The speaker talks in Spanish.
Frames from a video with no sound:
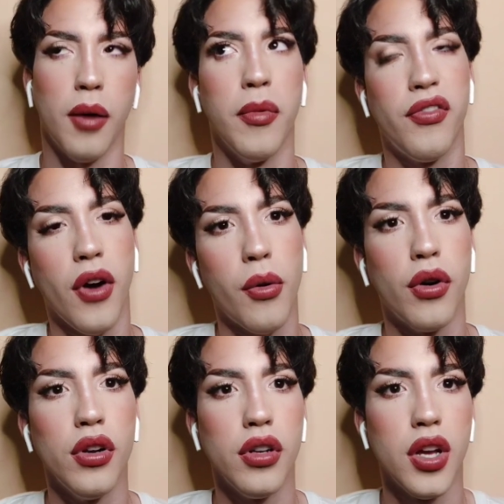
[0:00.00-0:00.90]
Hazme el
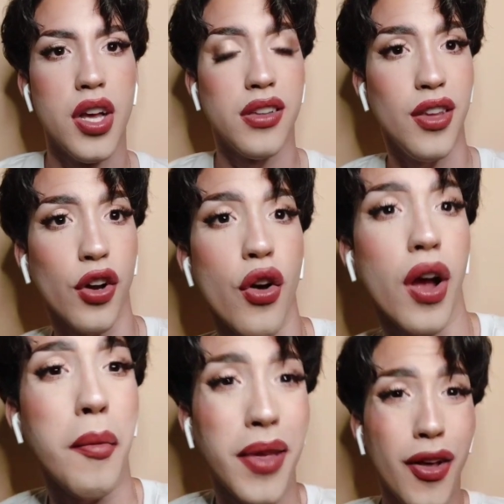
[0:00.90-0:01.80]
favor. Si yo creo
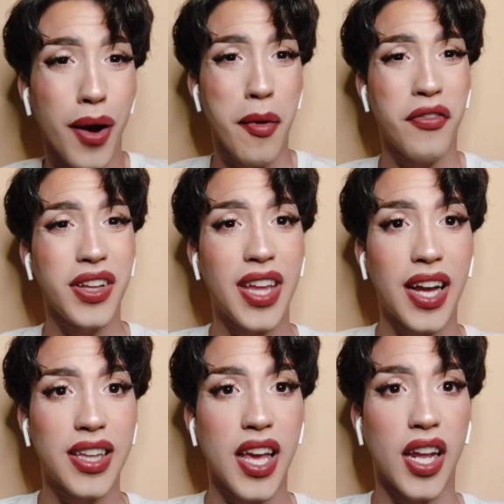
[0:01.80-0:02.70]
que el video que más vistas
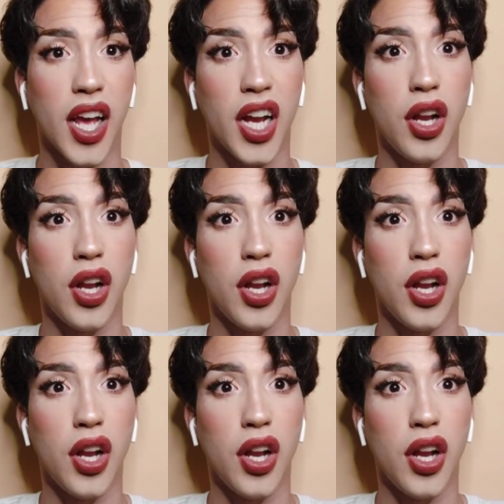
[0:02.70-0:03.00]
ya tiene es en